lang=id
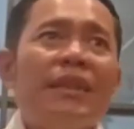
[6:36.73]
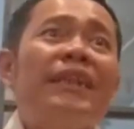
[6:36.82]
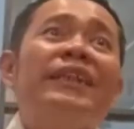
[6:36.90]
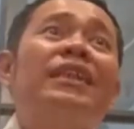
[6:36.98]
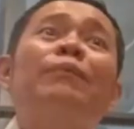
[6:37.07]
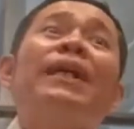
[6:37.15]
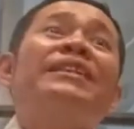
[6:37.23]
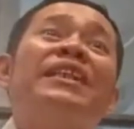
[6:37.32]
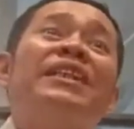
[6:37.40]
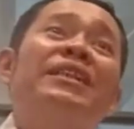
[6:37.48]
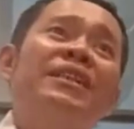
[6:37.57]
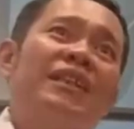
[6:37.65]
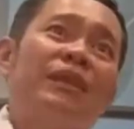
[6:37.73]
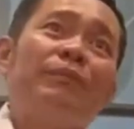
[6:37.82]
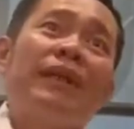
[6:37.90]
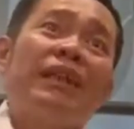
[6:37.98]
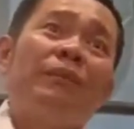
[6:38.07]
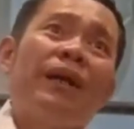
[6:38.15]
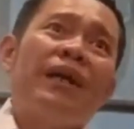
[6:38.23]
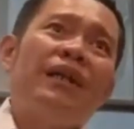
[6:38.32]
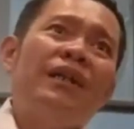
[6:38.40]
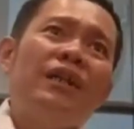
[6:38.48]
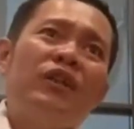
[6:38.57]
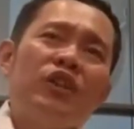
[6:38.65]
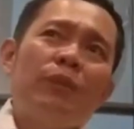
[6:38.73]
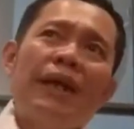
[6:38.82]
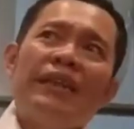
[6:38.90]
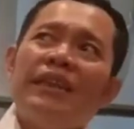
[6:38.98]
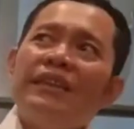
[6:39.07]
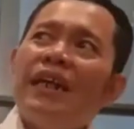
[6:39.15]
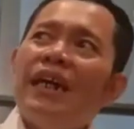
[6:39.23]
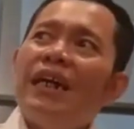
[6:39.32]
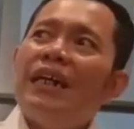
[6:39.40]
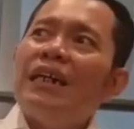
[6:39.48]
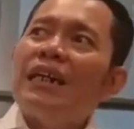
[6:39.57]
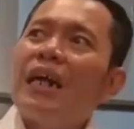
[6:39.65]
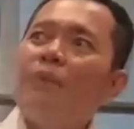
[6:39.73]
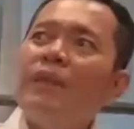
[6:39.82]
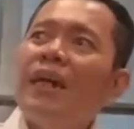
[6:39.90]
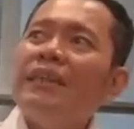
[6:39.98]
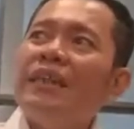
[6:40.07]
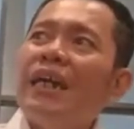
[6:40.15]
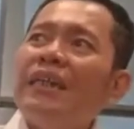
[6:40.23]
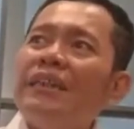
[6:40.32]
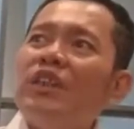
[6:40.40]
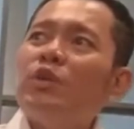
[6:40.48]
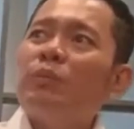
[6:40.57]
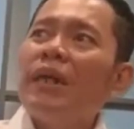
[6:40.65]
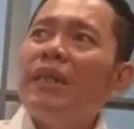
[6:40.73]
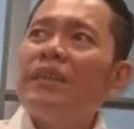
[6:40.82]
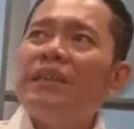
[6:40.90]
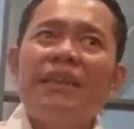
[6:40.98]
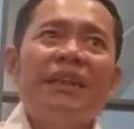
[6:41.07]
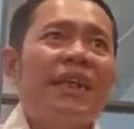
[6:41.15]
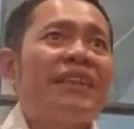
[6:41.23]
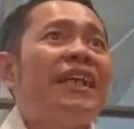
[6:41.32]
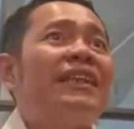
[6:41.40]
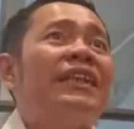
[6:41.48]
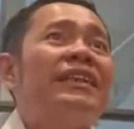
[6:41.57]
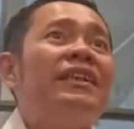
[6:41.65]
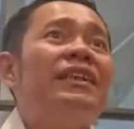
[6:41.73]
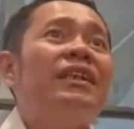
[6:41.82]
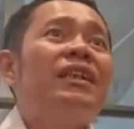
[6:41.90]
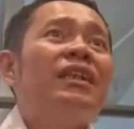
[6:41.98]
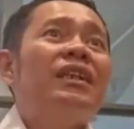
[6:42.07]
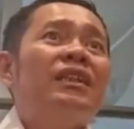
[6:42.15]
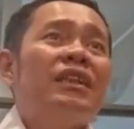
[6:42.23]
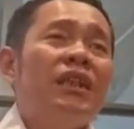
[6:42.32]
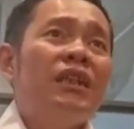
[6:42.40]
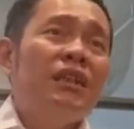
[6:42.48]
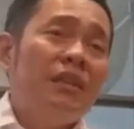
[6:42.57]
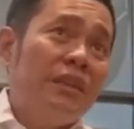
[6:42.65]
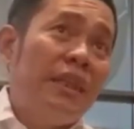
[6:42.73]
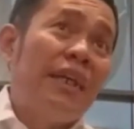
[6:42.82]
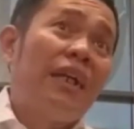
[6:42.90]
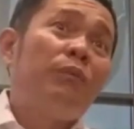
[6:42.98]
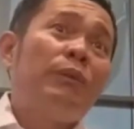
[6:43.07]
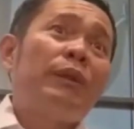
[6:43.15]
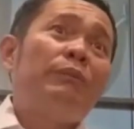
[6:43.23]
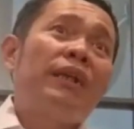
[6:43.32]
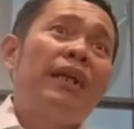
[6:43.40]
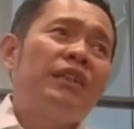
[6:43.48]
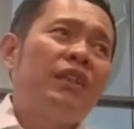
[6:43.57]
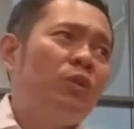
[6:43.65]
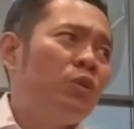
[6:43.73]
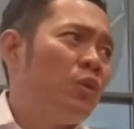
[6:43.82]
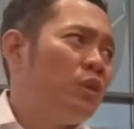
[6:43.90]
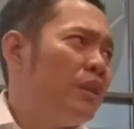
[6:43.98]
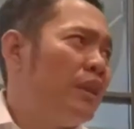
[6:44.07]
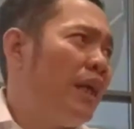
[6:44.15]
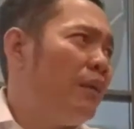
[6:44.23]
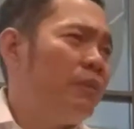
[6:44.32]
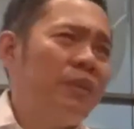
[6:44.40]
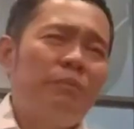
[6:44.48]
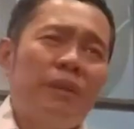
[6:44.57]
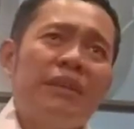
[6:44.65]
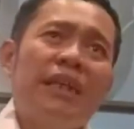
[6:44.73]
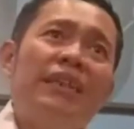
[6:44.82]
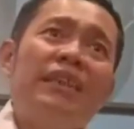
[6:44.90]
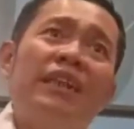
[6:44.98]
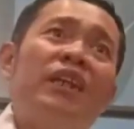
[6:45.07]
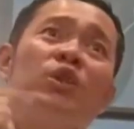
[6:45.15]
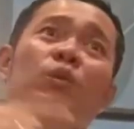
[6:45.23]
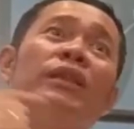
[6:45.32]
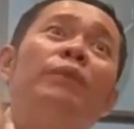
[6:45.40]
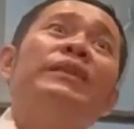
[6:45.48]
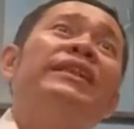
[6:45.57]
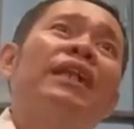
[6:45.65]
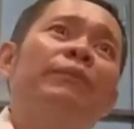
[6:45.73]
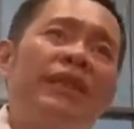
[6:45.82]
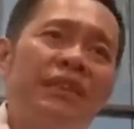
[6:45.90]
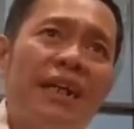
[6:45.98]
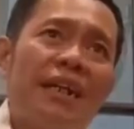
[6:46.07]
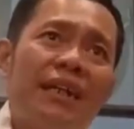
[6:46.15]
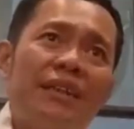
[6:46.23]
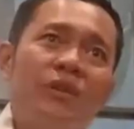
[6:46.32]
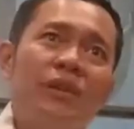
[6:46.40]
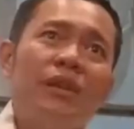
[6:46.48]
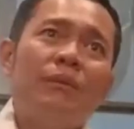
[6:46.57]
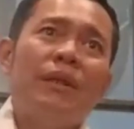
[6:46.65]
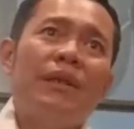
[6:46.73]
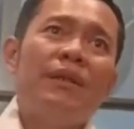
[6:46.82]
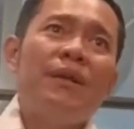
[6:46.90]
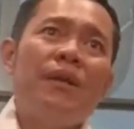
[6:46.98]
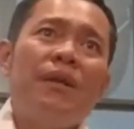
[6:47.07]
Ya nanti kita pelajari ke depannya, Pak. Cuma intinya kami hanya ingin supaya tidak ada keresahan lagi di daerah Kabupaten Bekasi untuk tidak percaya dengan ketua DPC kami yang sekarang gitu aja Pak.